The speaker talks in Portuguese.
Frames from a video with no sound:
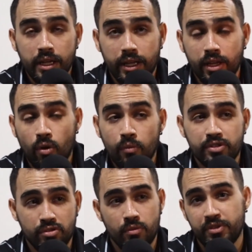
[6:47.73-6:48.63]
E como eu
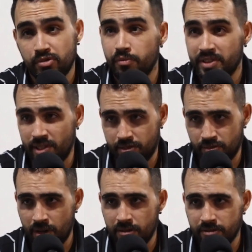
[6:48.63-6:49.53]
sou uma pessoa
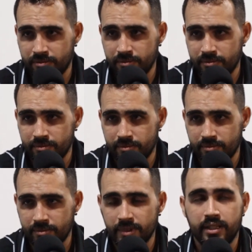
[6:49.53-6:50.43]
bissexual,
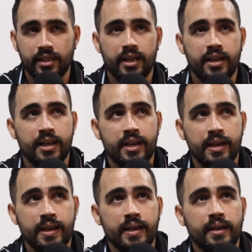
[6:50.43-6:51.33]

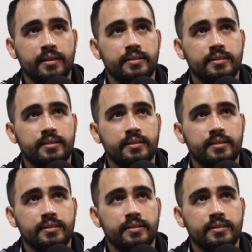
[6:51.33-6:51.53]
é...